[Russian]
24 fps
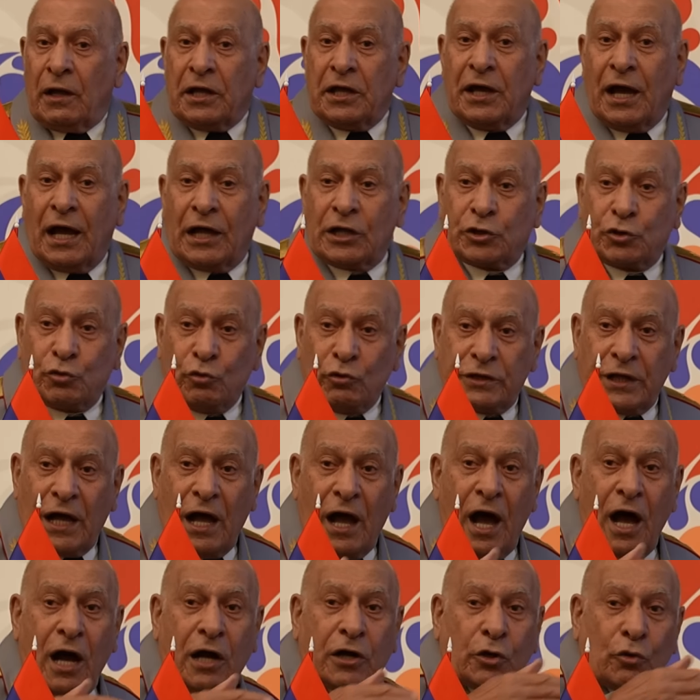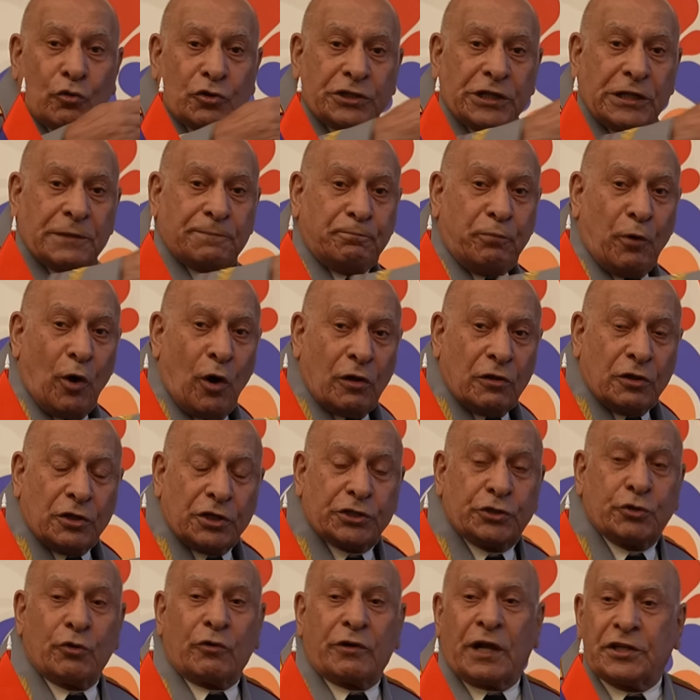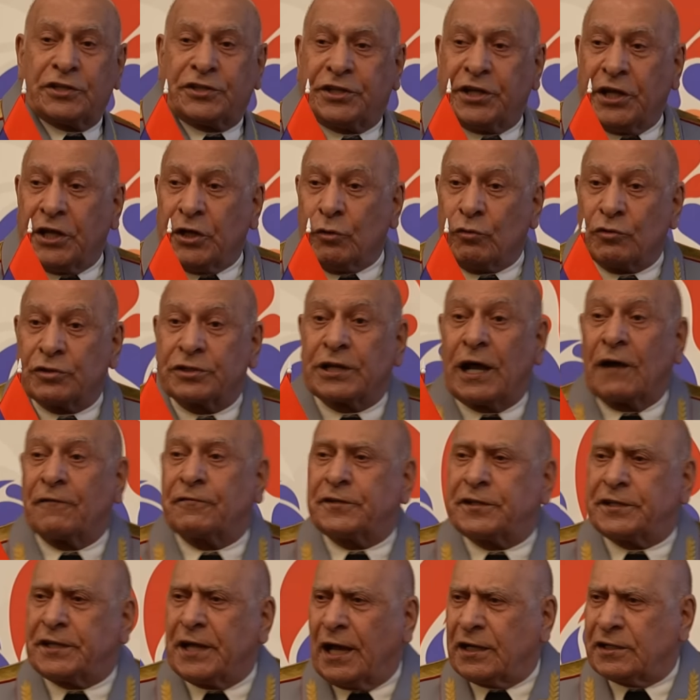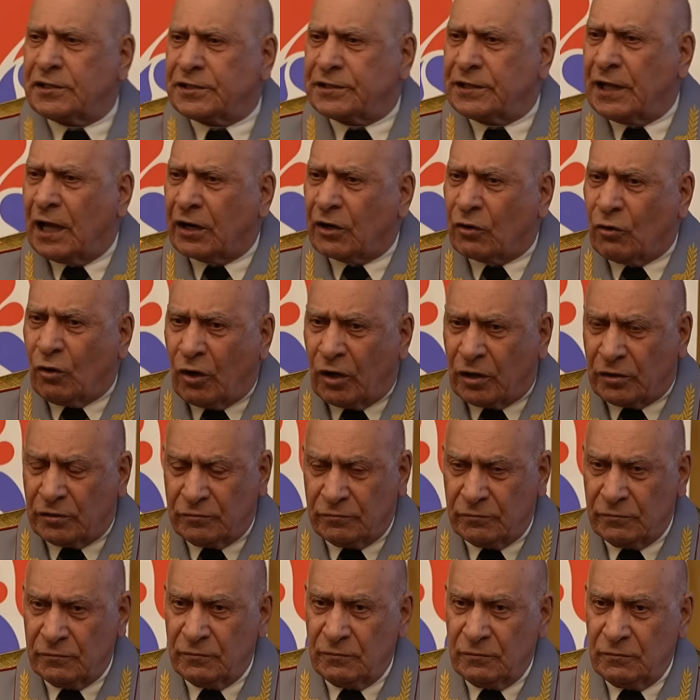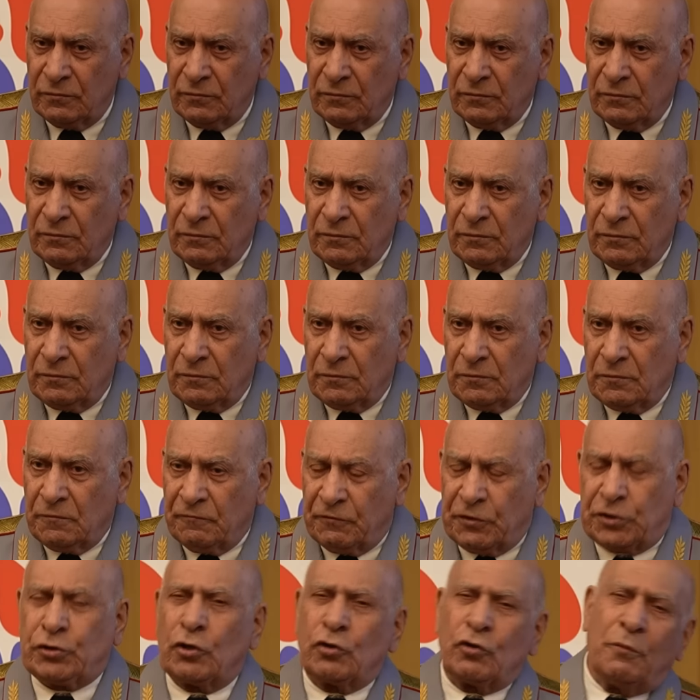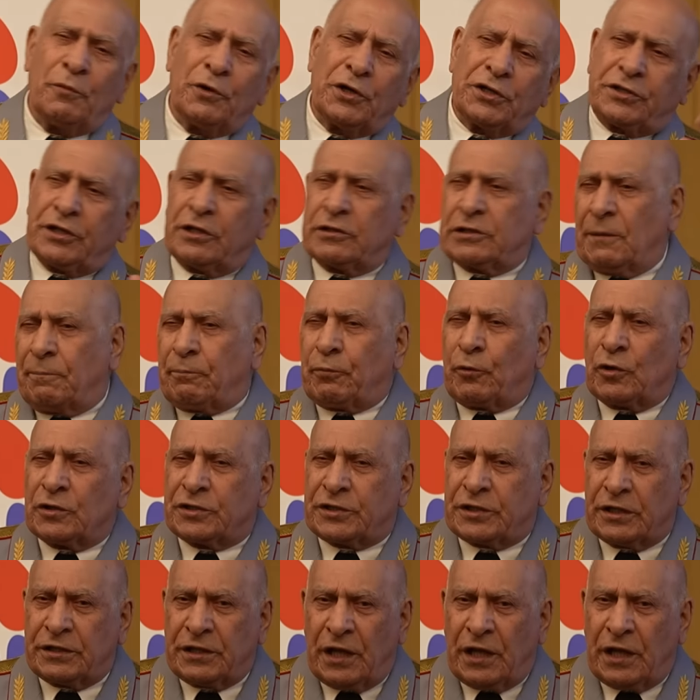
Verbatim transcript: и оттуда окружит полностью Россию со всех сторон. Вы что, думаете, это просто